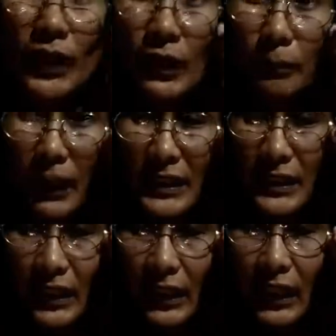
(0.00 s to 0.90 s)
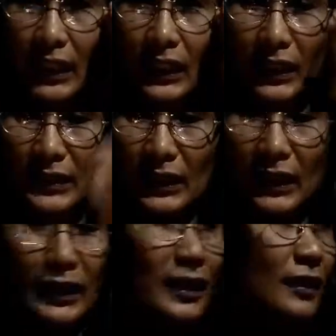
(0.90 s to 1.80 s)
Wag lang plastic ha
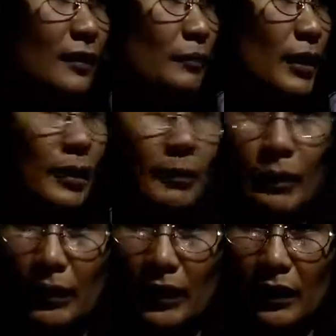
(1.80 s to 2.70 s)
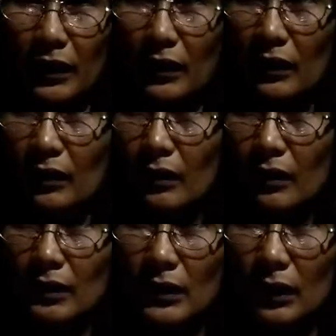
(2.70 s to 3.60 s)
kasi baka mamaya
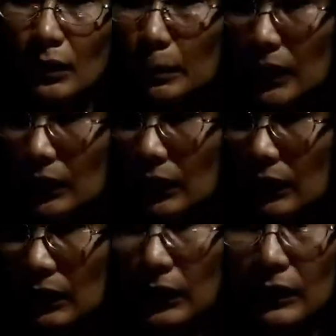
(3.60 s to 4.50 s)
sa pagka